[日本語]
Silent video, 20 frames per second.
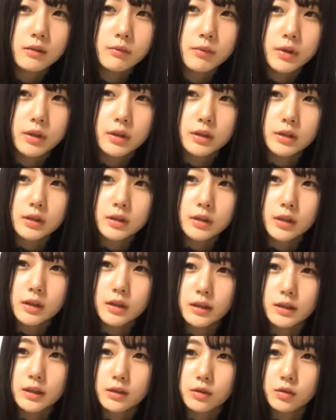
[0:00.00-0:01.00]
まあ田
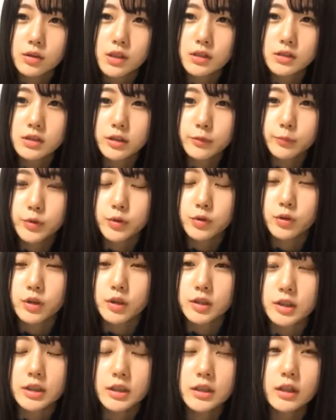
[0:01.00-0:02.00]
舎だと30分と
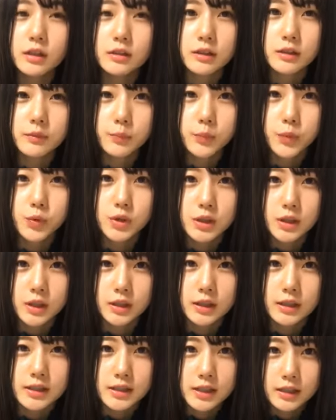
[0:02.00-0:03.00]
か1時間に1本し
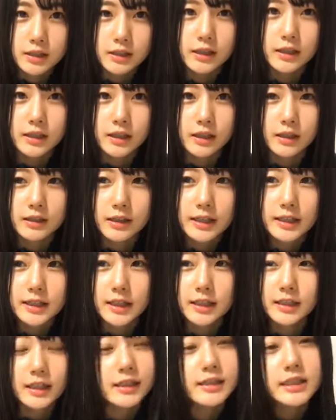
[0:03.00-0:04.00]
か電車がないからだい
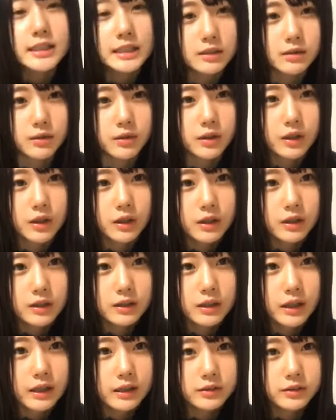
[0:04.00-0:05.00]
たい何時の
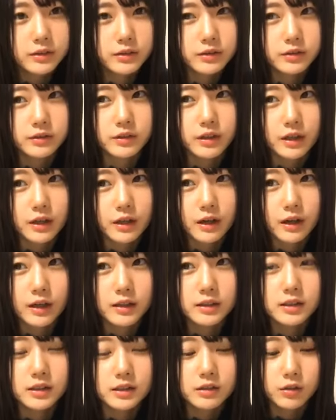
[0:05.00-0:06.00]
何分
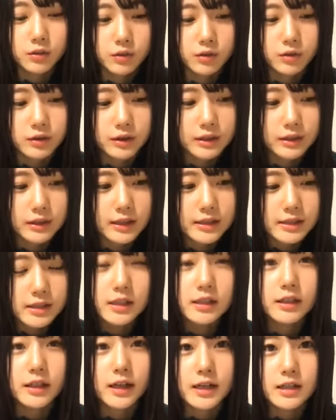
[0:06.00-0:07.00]
初の電
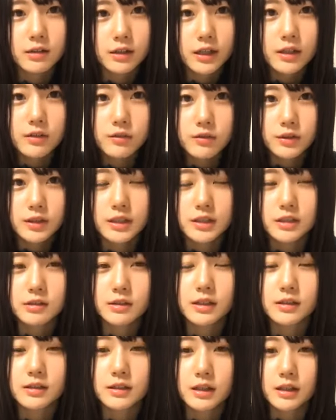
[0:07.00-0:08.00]
車で帰るよ何分に着
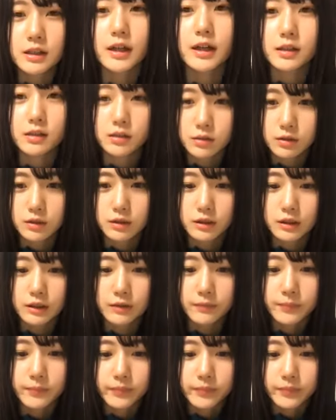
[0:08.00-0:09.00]
くやつで帰るよっ
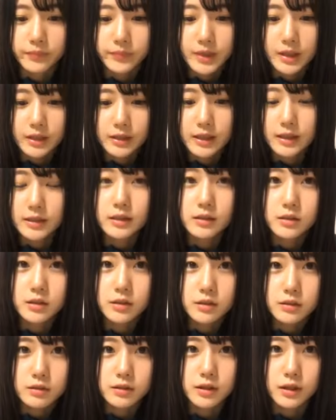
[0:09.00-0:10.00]
て連絡
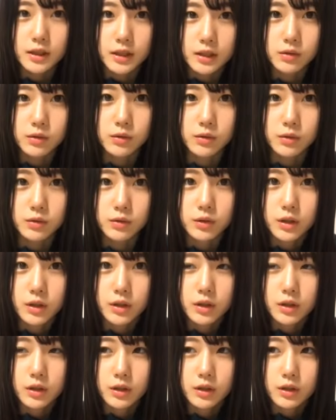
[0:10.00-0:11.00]
するんだけど
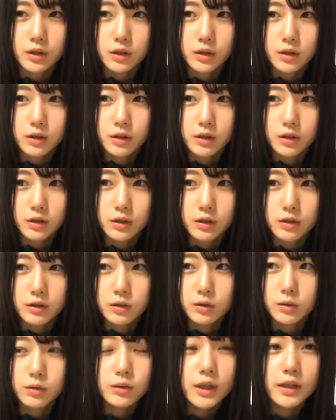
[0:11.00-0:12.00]

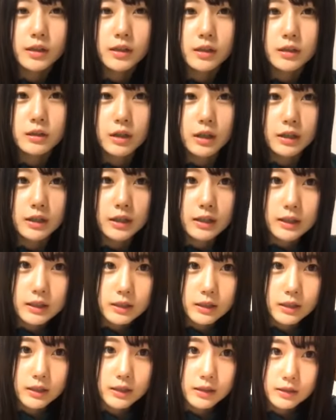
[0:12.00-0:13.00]
その連絡がで
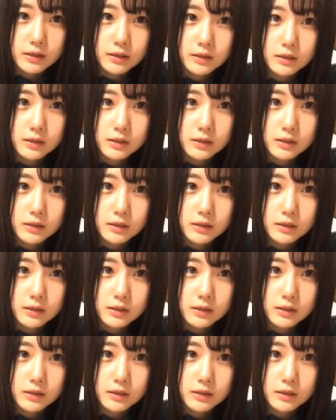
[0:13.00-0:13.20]
きない